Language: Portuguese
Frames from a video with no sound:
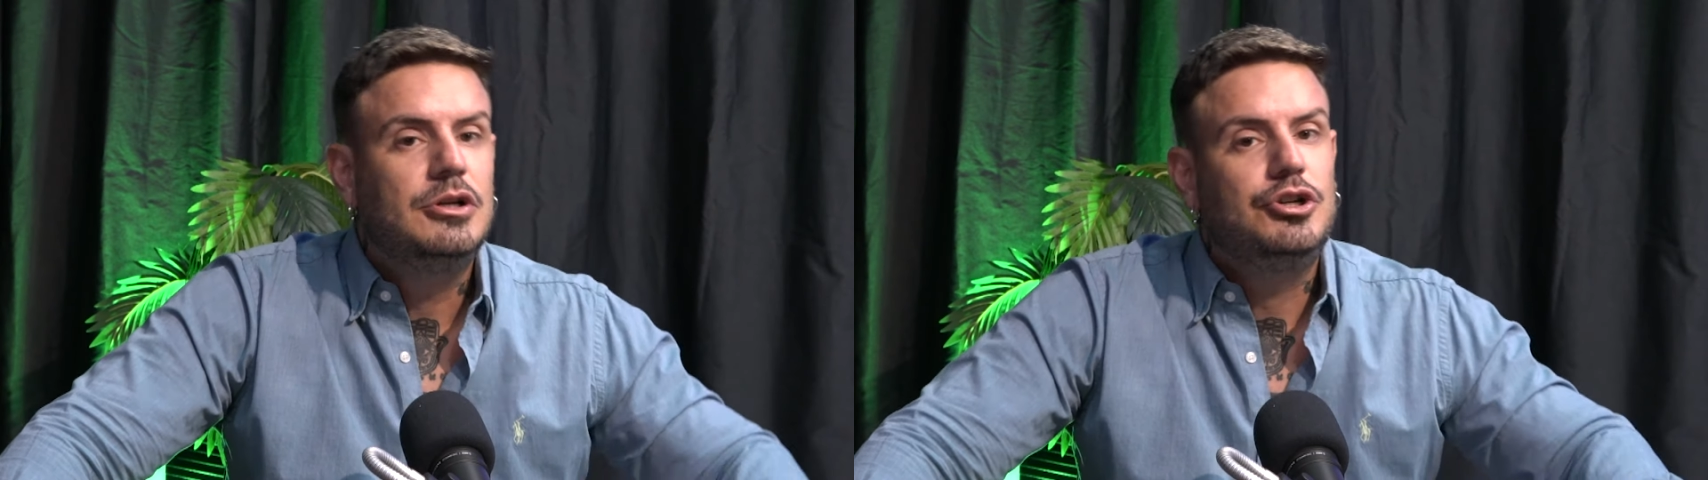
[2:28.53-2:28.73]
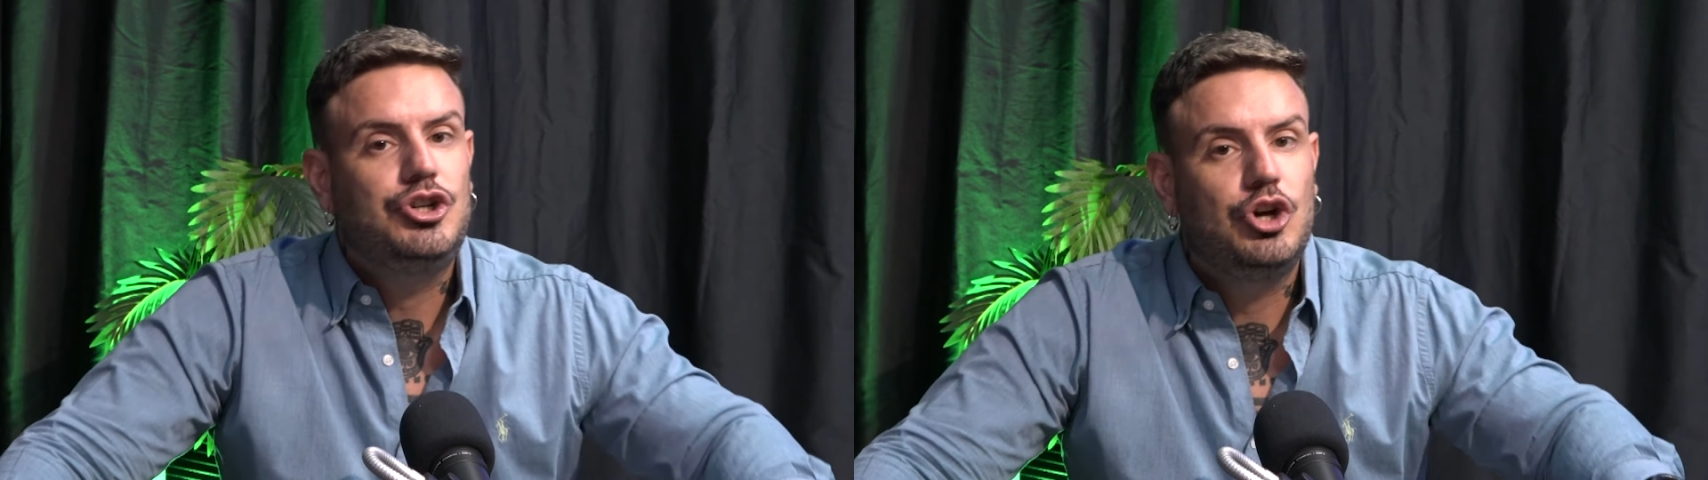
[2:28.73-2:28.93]

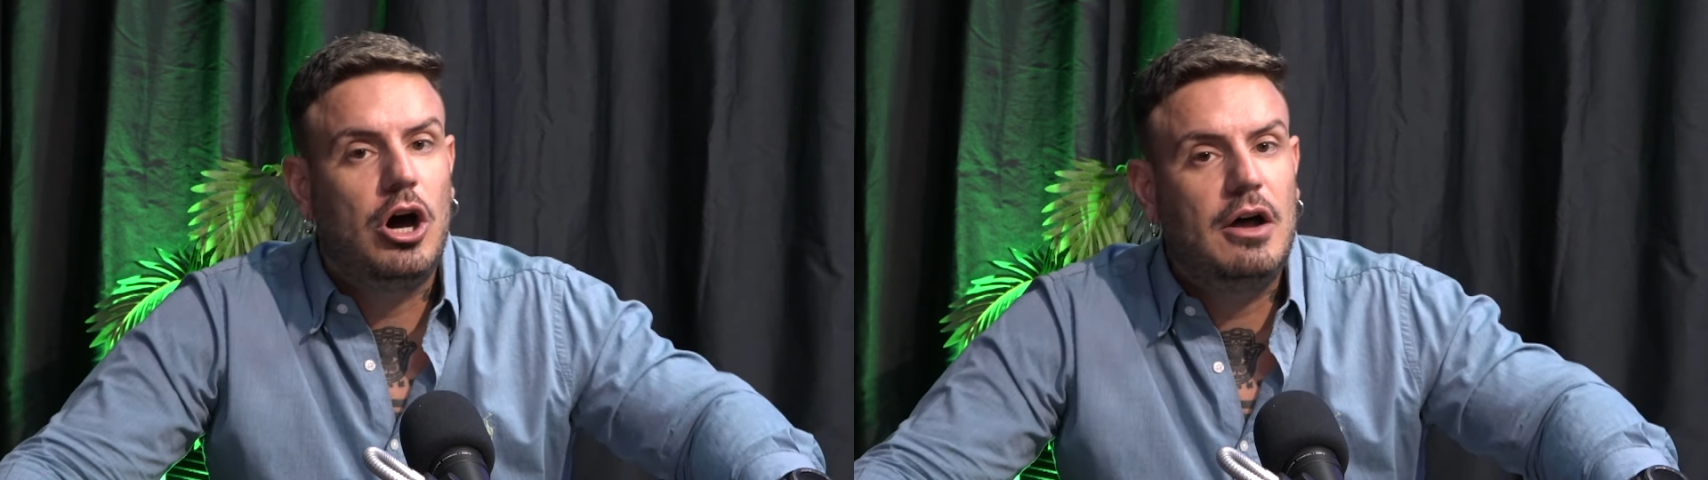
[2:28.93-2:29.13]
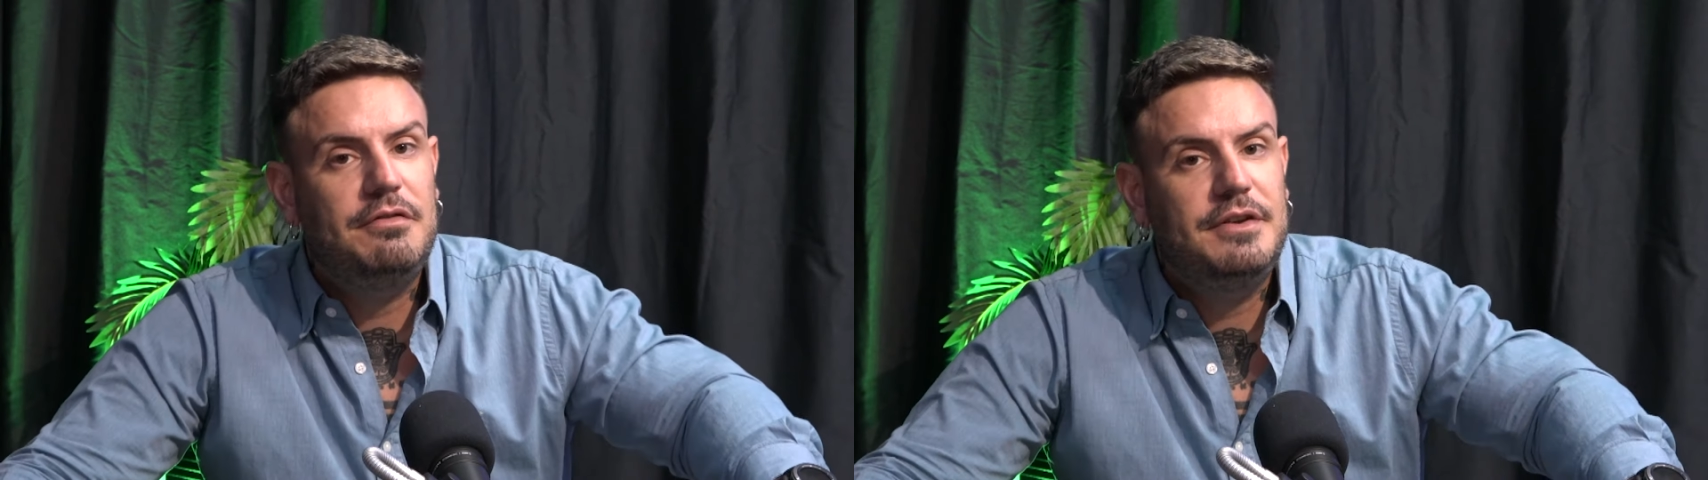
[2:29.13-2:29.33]

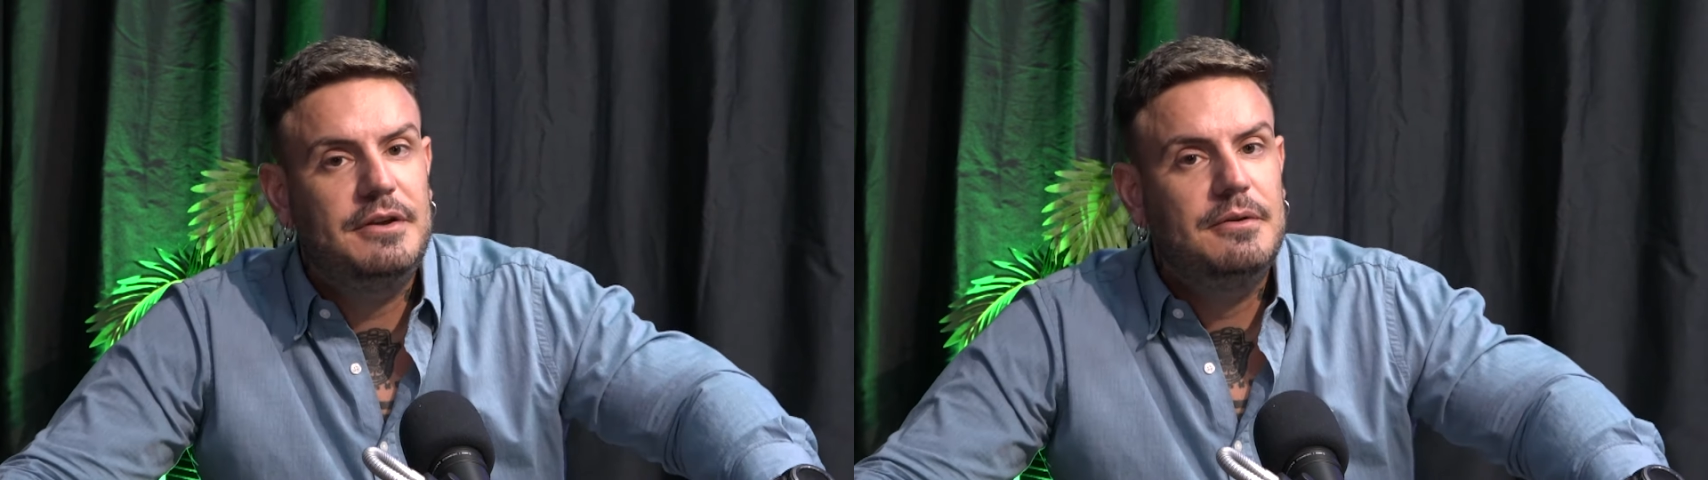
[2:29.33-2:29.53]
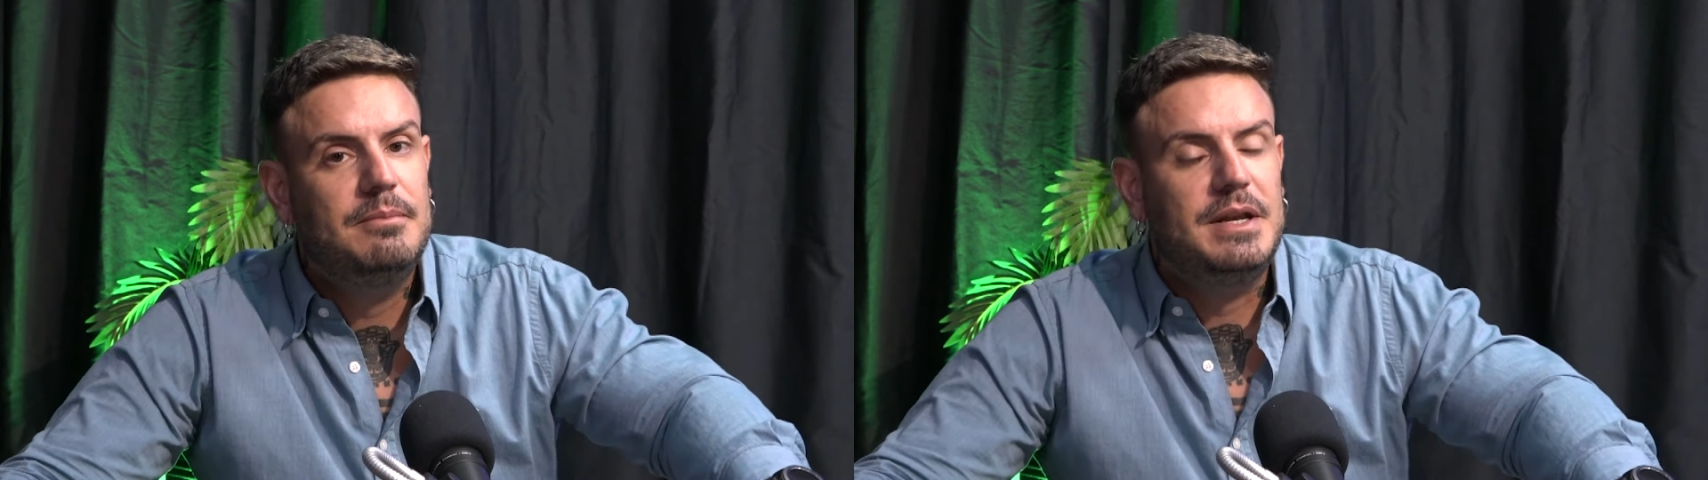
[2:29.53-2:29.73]
chove,
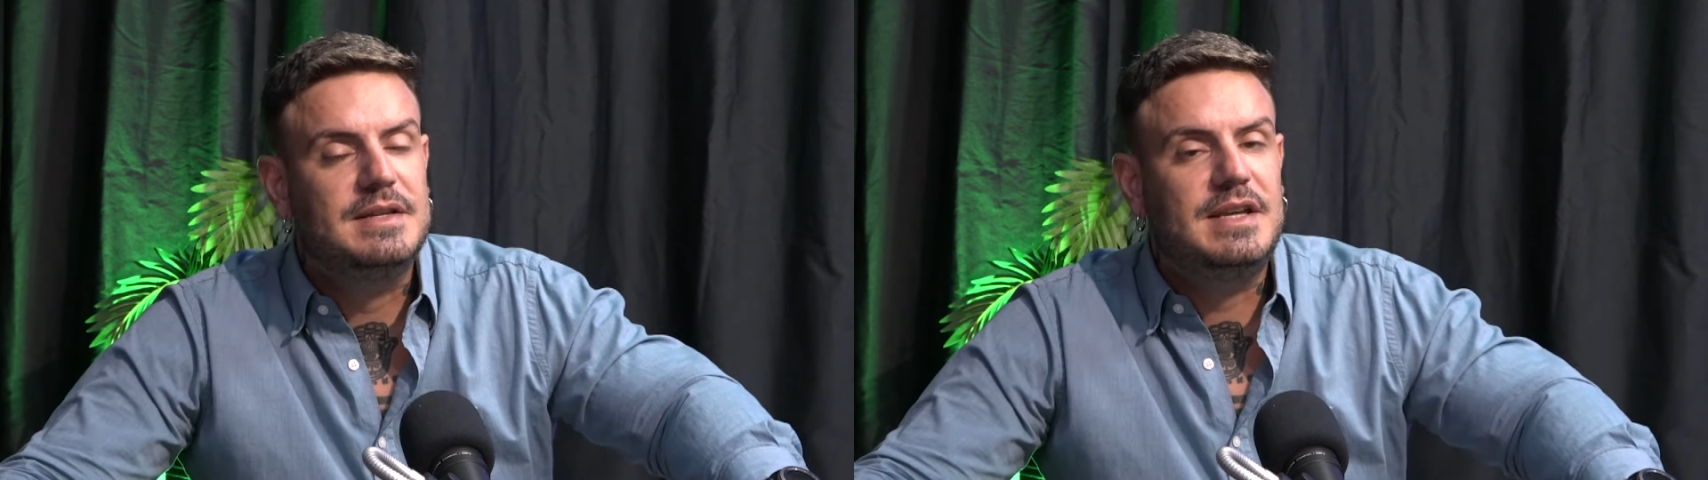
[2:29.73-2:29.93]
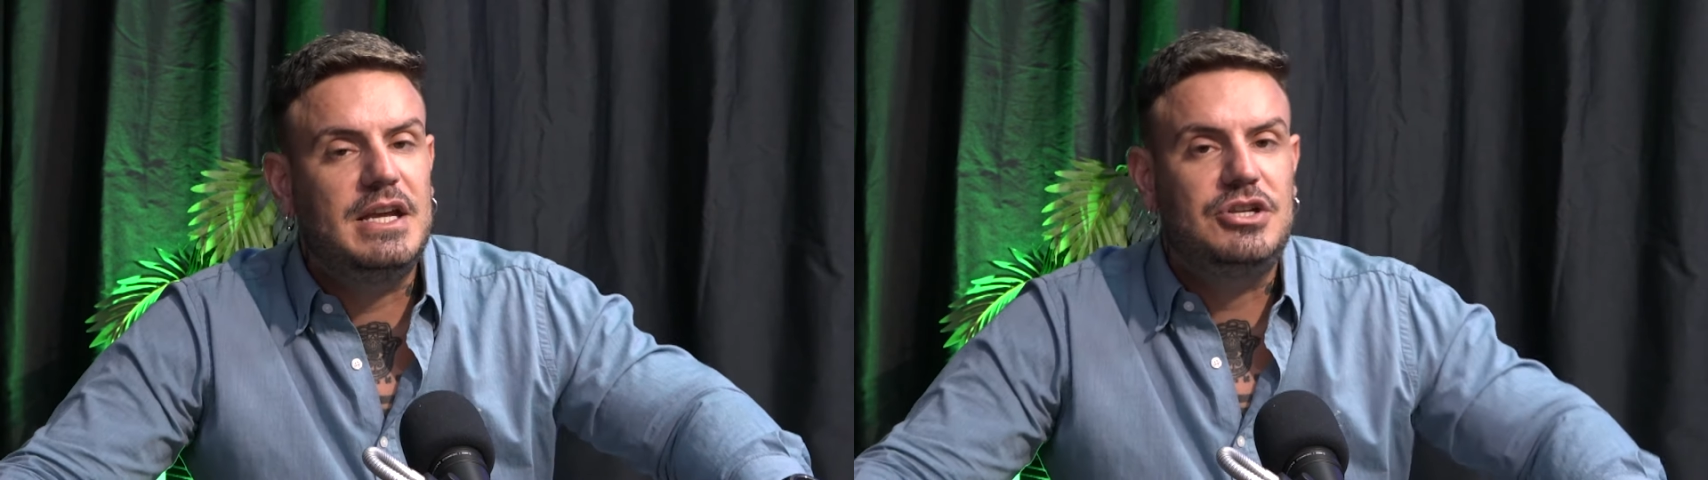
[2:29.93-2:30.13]

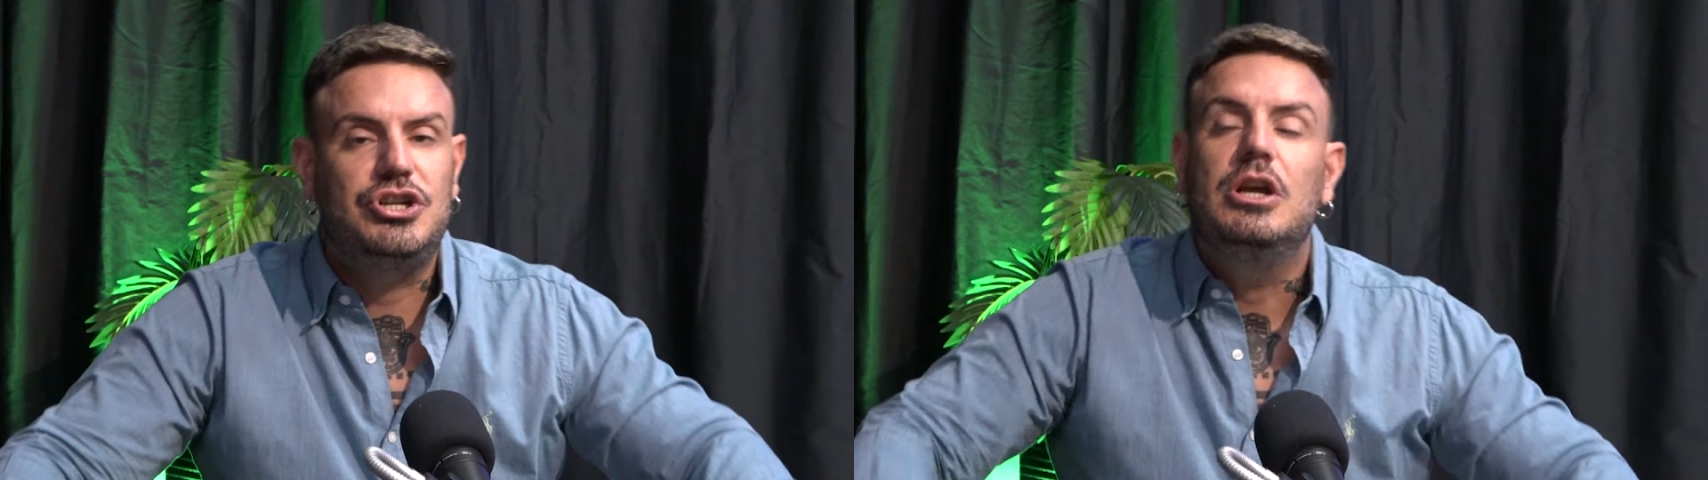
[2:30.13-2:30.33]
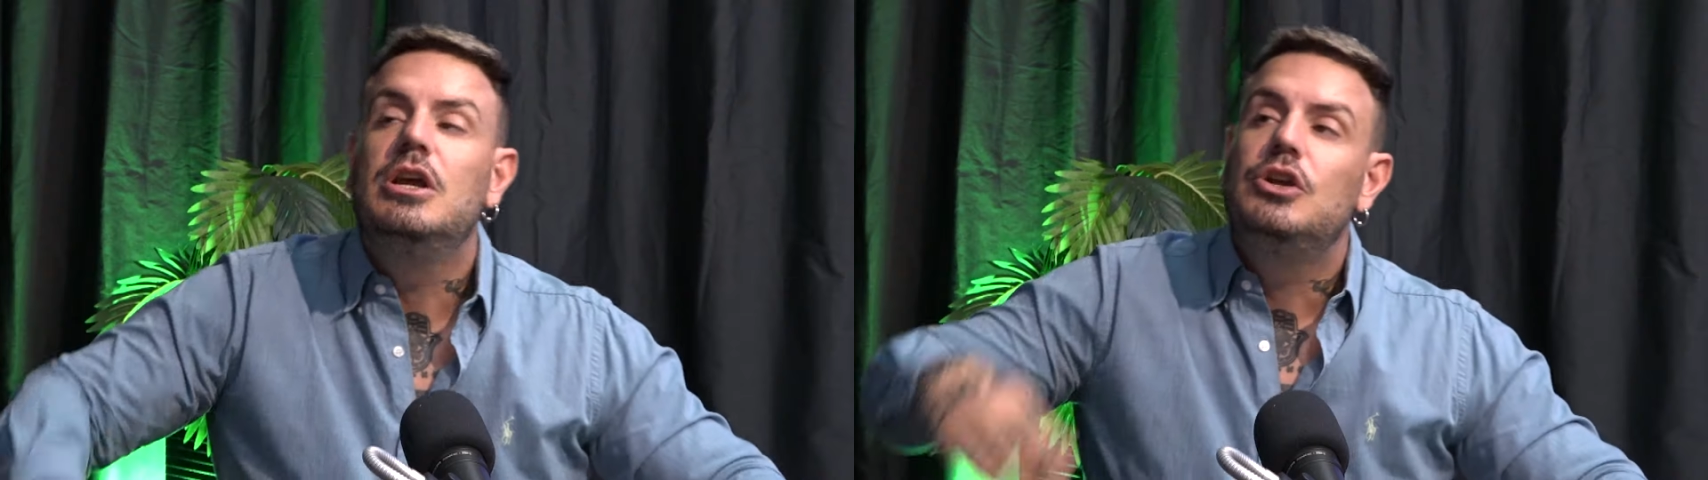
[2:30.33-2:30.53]
presente,